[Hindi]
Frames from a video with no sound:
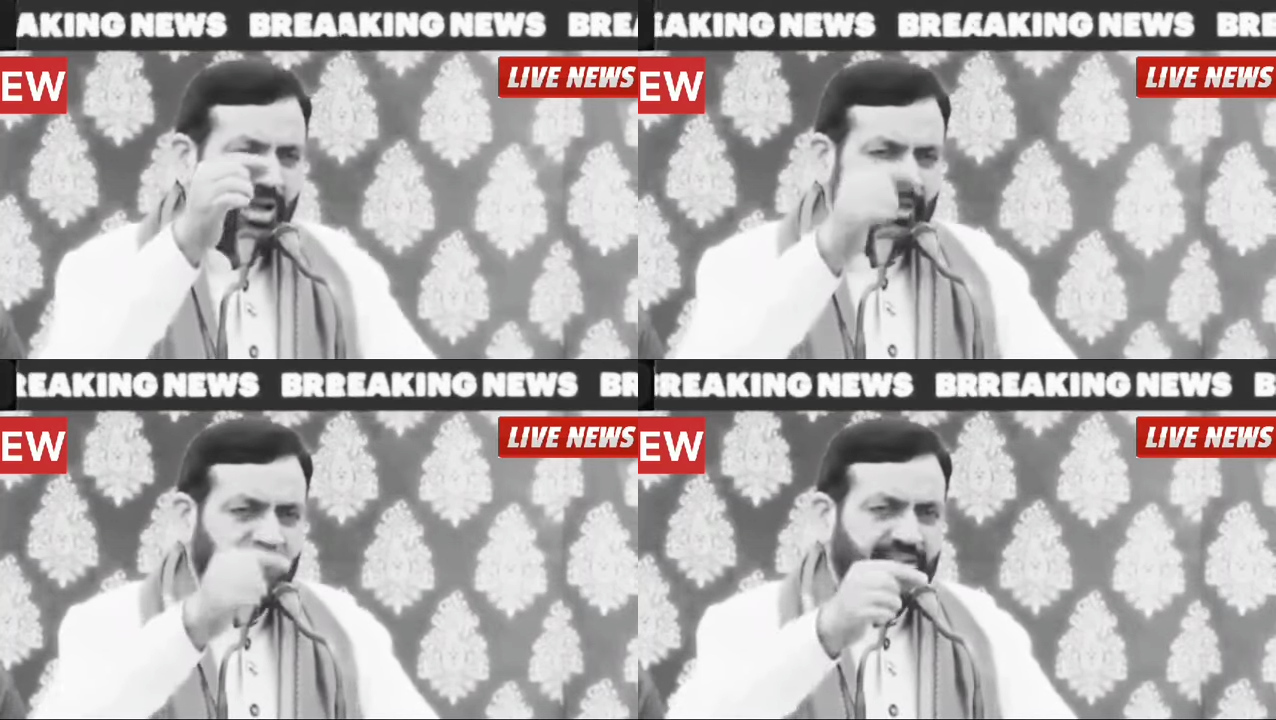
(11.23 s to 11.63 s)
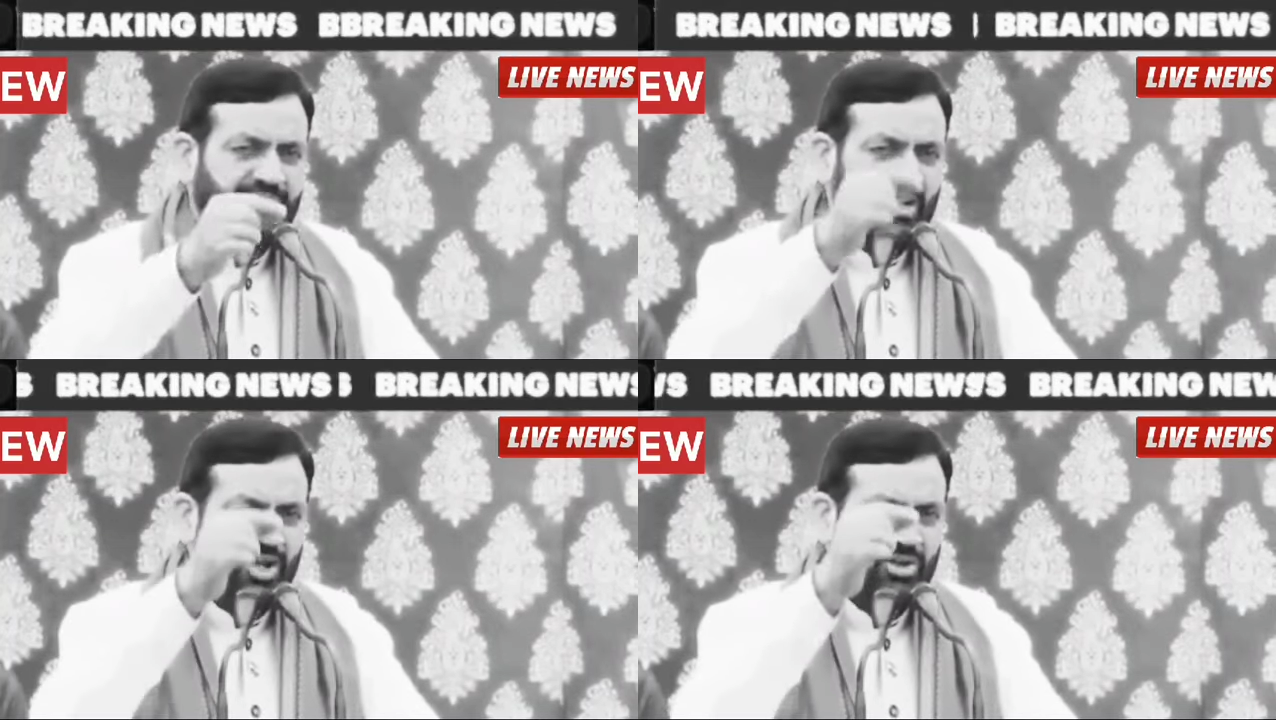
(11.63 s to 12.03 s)

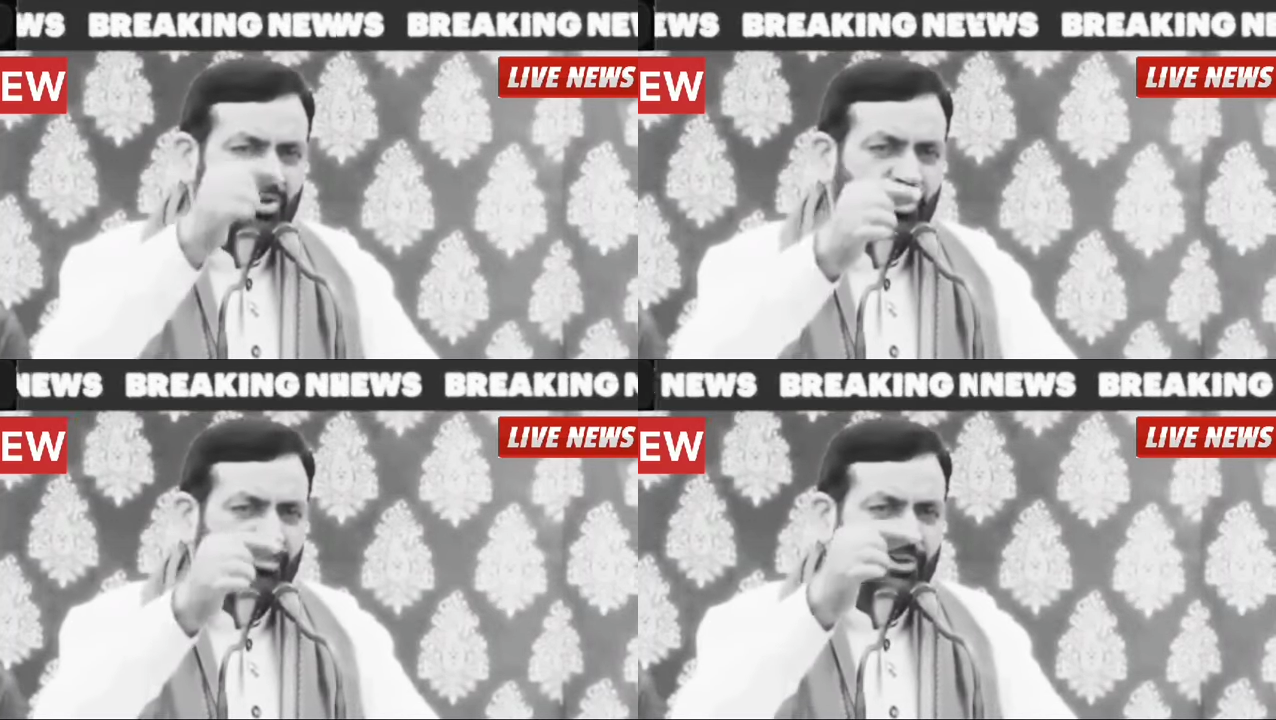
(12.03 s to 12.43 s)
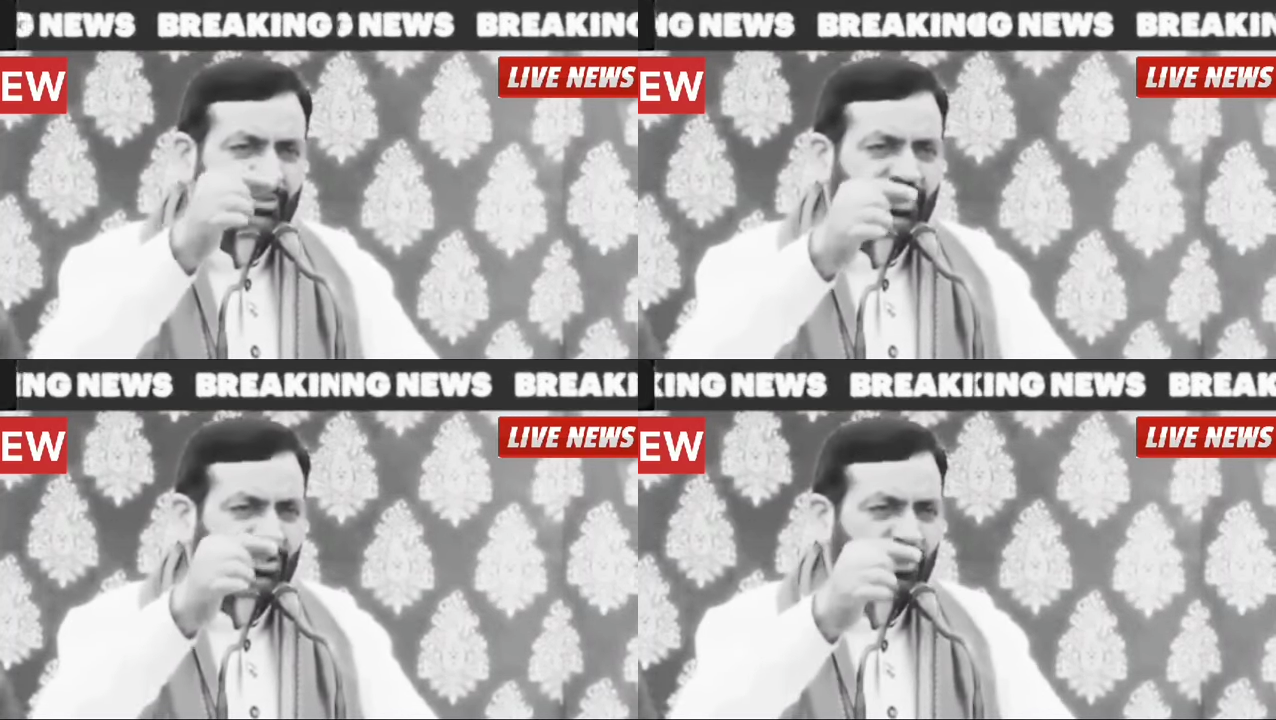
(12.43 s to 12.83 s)
एससी और
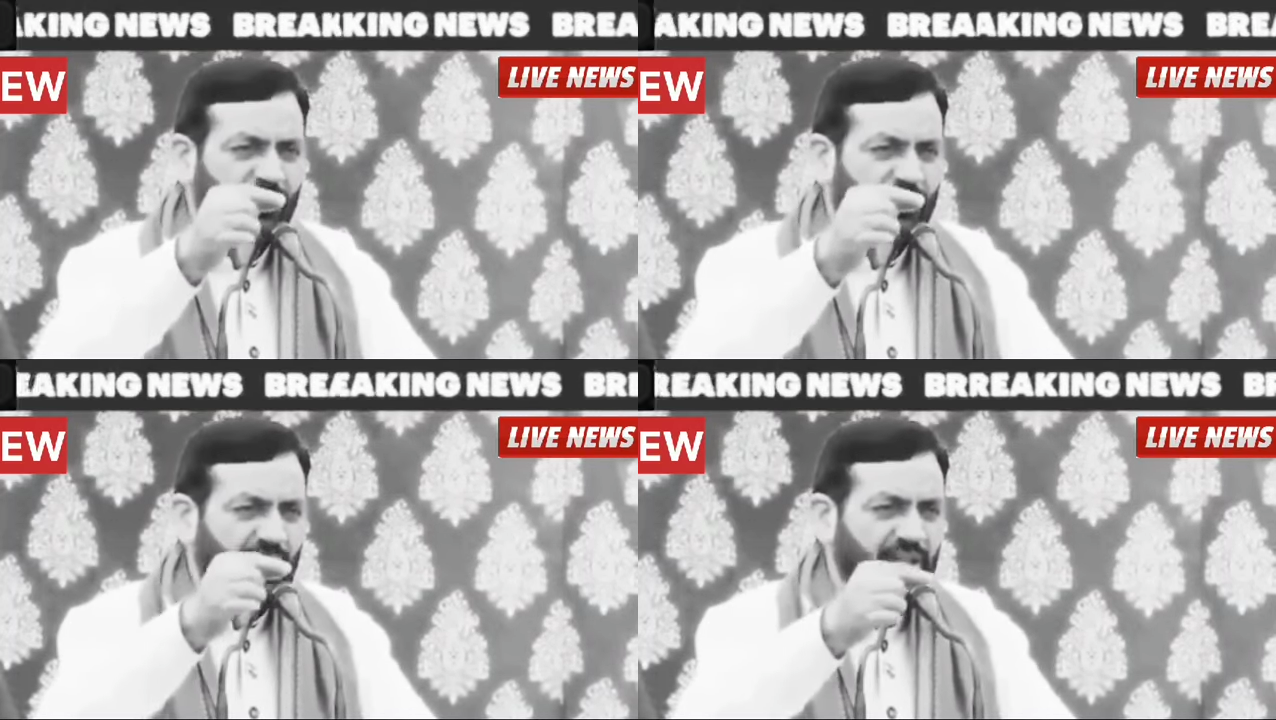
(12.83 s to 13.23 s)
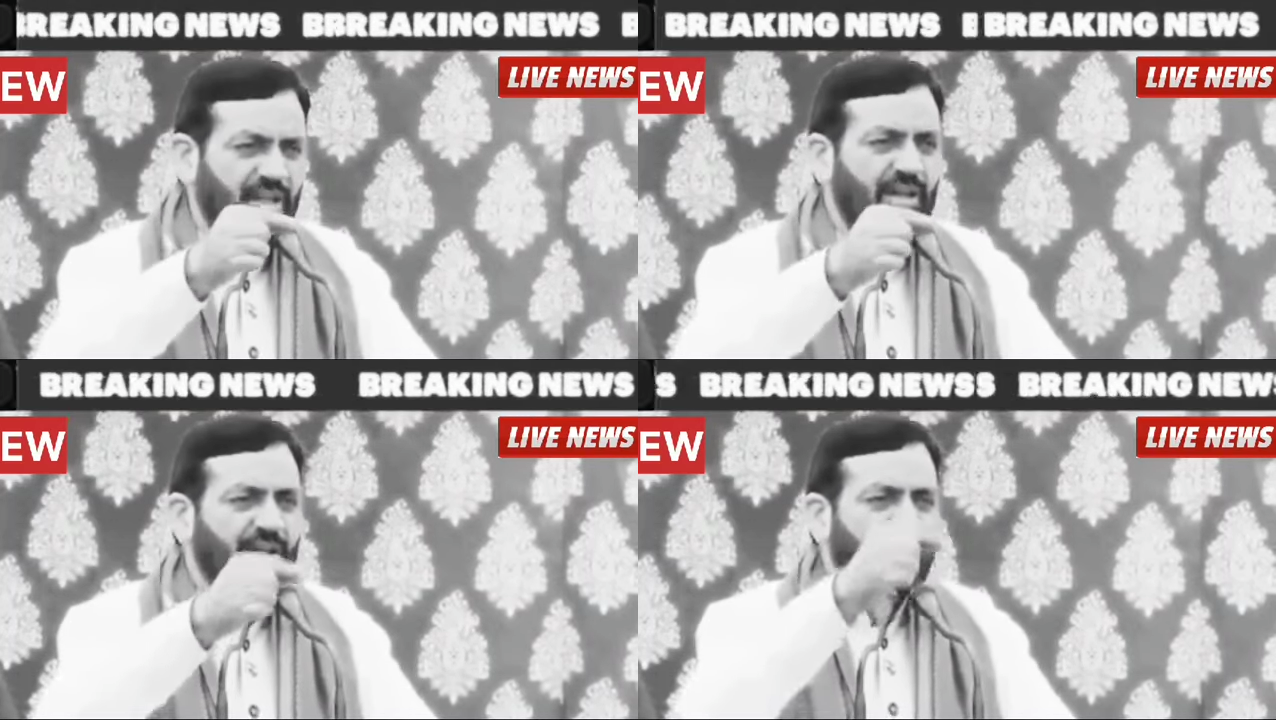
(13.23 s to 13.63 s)
ओबीसी को भी
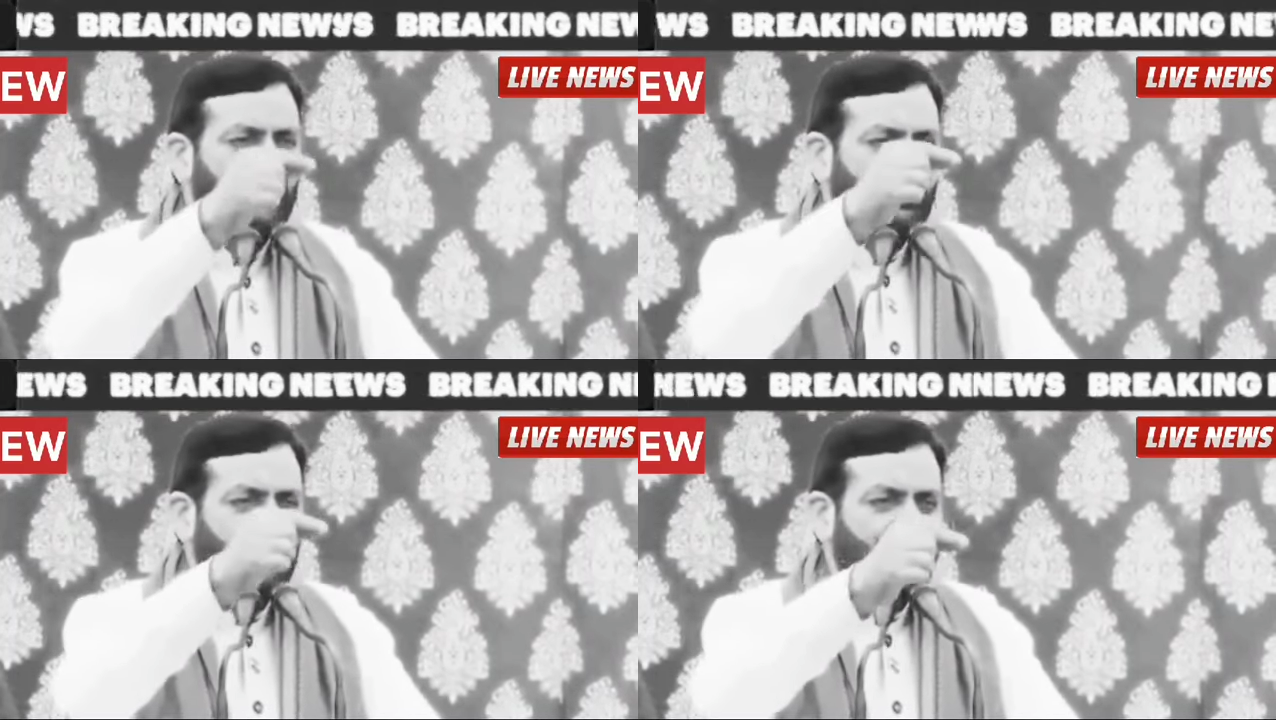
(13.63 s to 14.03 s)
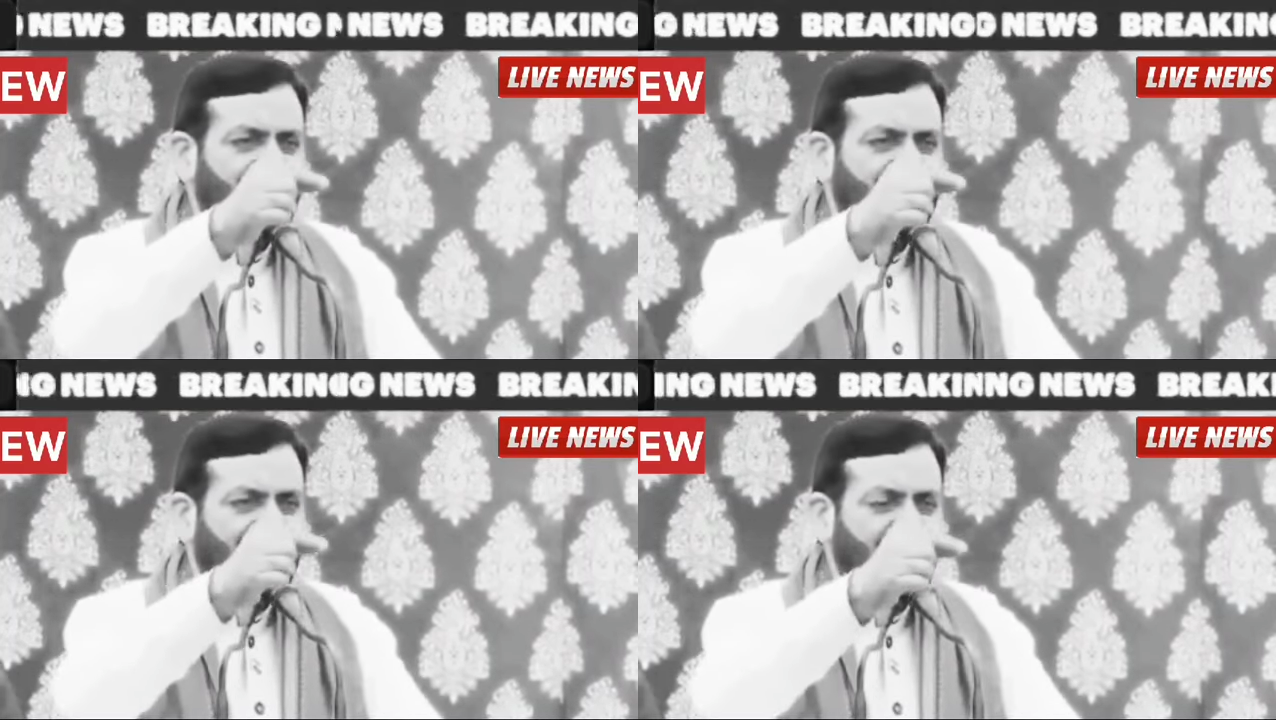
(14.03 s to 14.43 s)

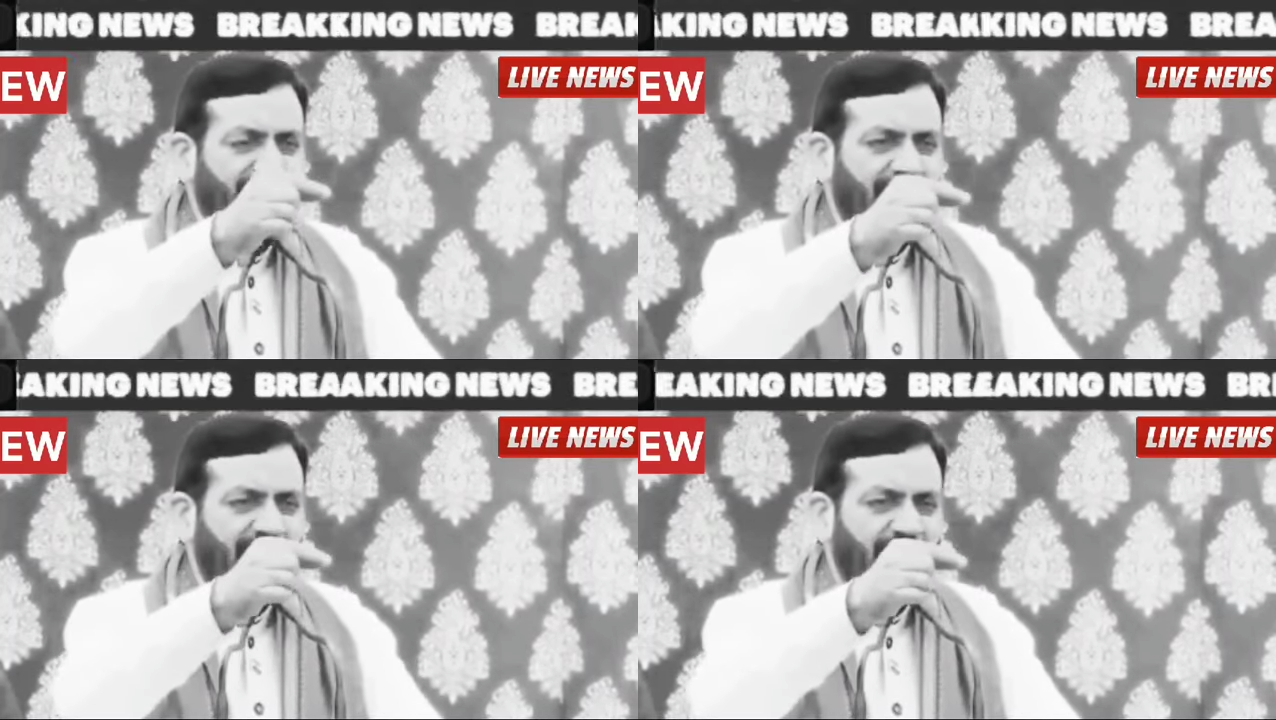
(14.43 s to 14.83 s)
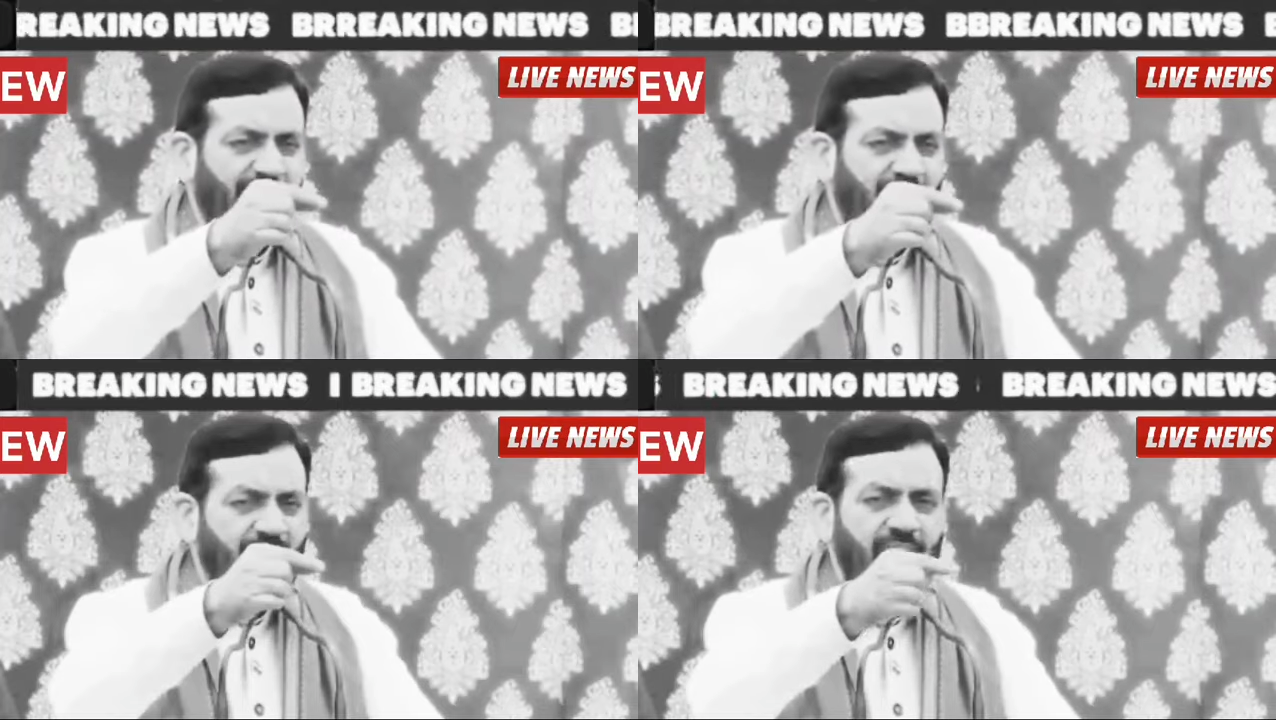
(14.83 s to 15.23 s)
रिजर्वेशन दे
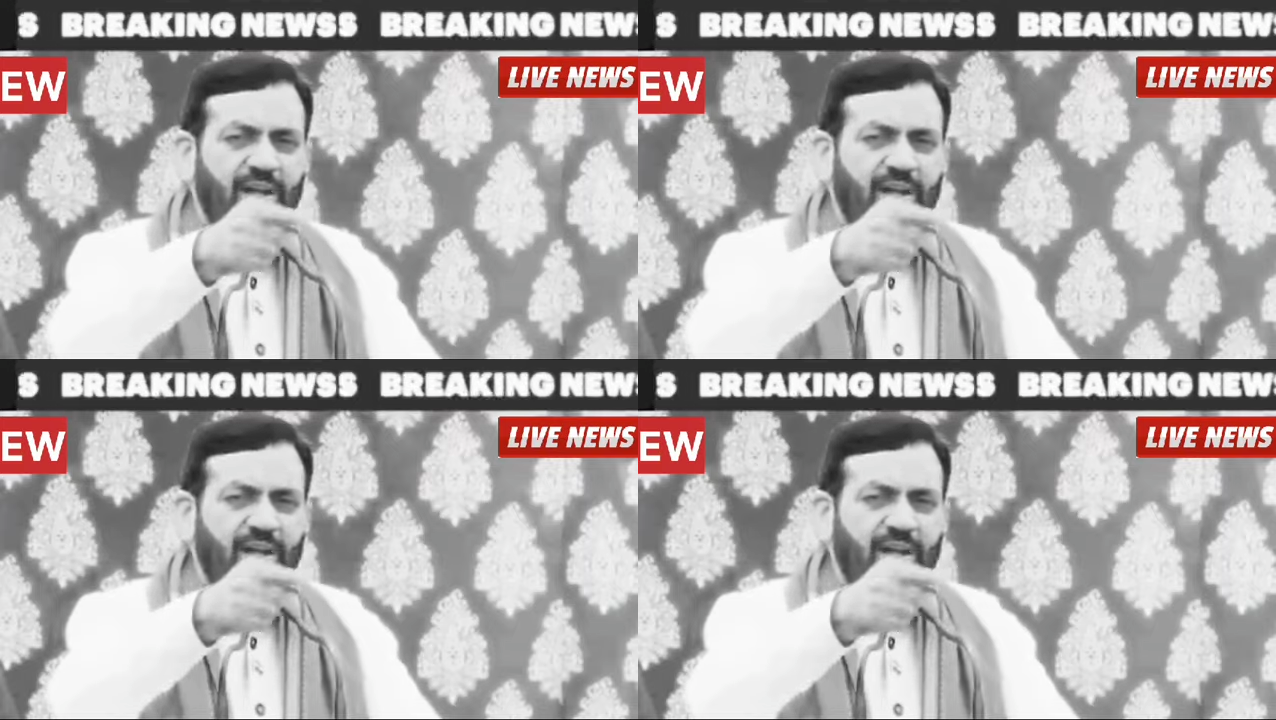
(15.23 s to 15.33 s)
करके